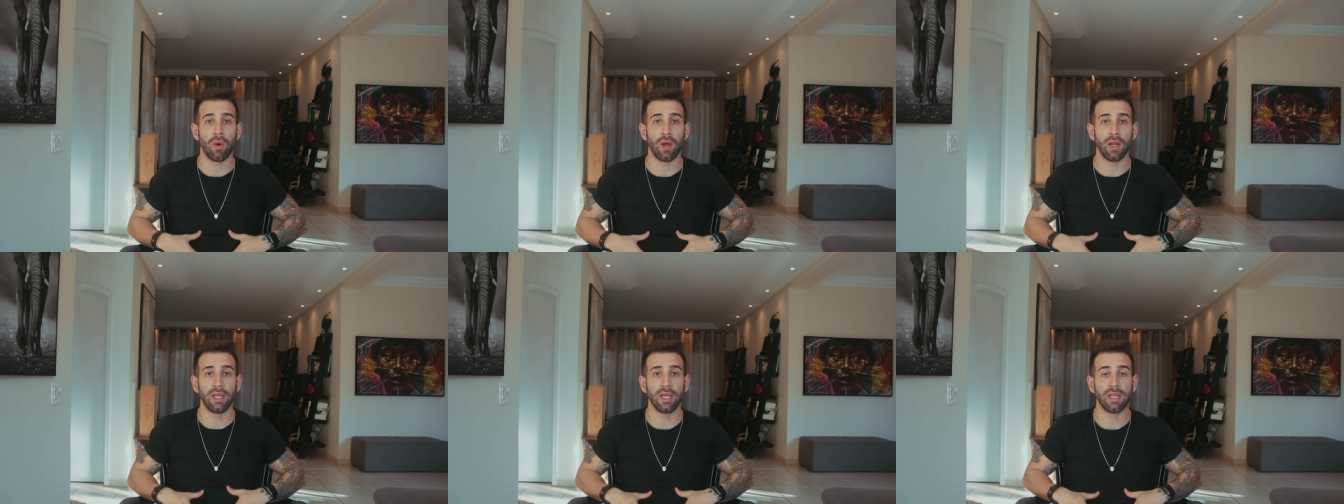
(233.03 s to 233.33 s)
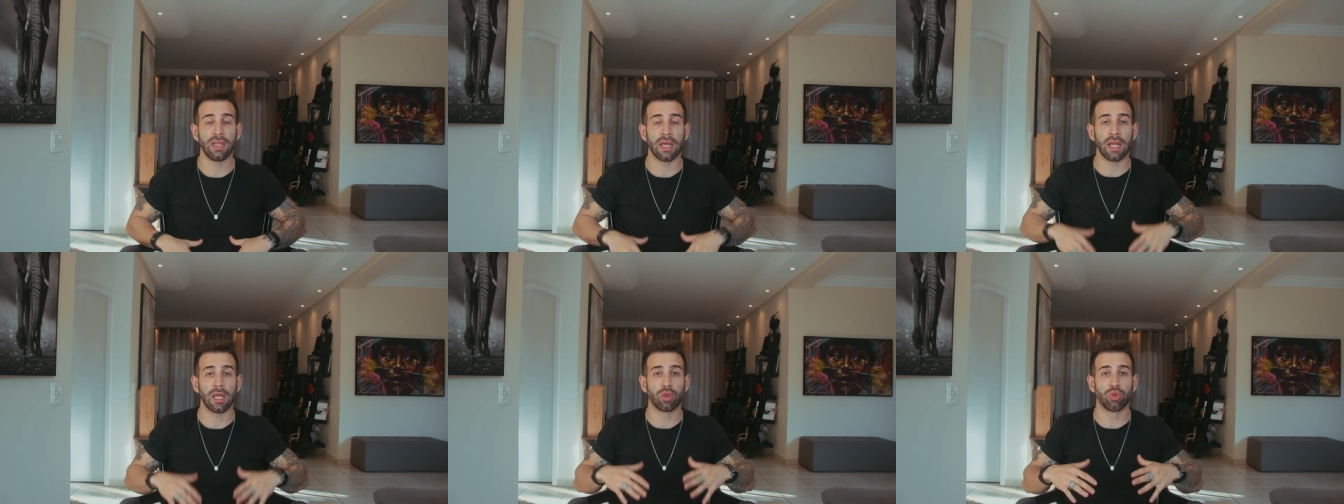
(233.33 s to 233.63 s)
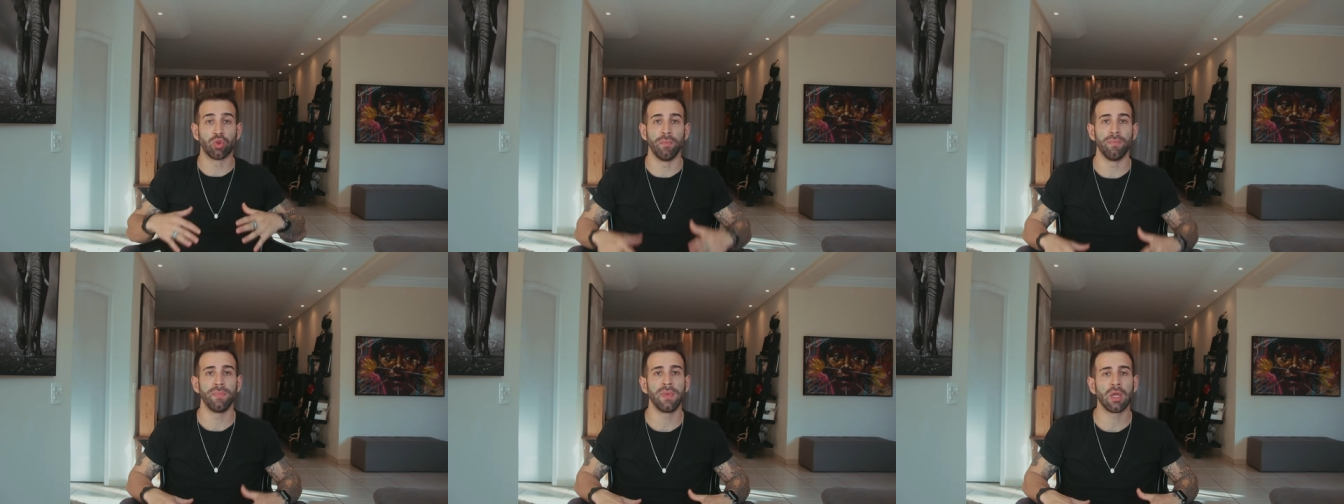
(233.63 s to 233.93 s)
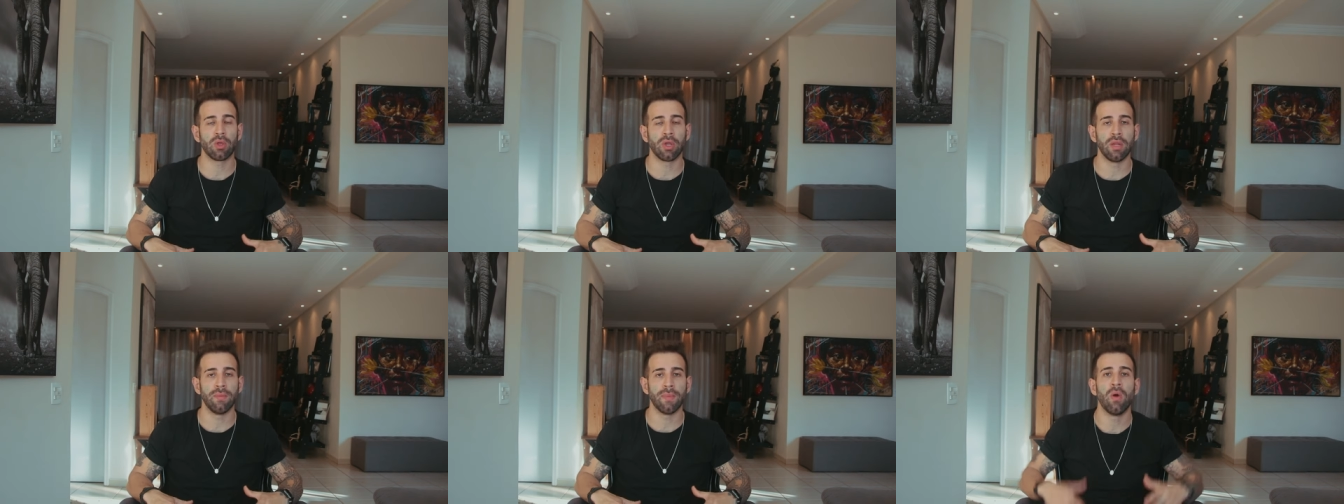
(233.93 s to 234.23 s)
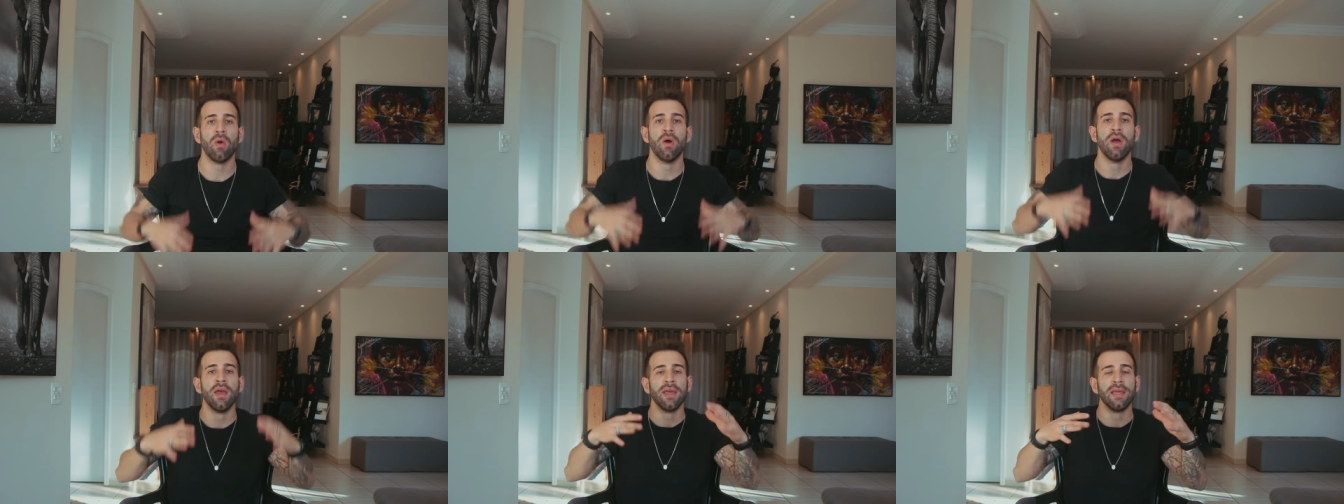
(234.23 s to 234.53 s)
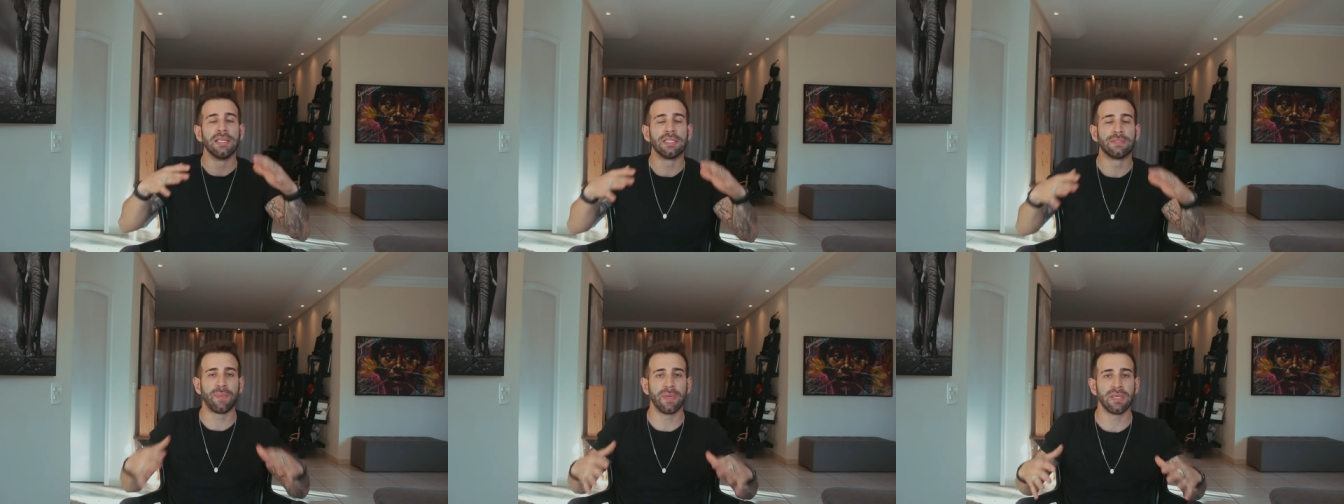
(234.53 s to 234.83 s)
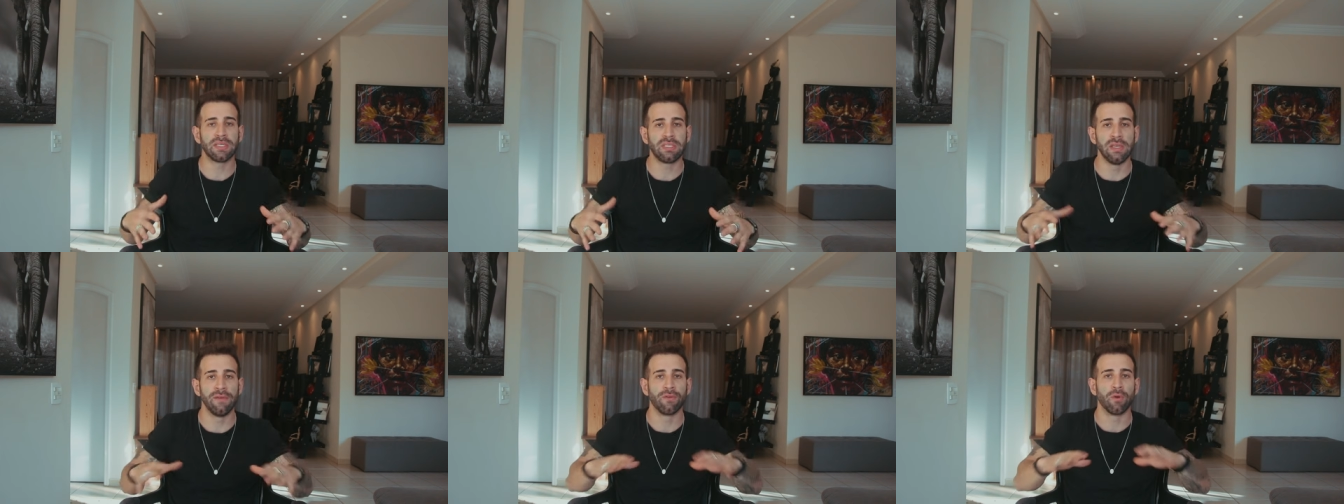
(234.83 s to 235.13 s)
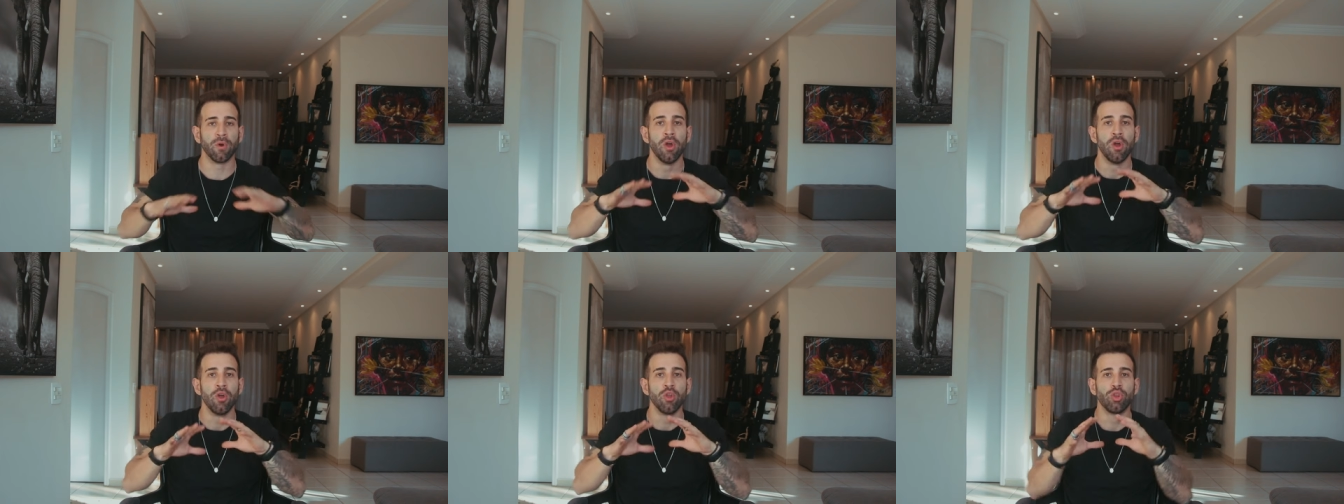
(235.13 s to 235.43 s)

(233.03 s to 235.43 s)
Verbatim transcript: ali da anatomia do animal específico.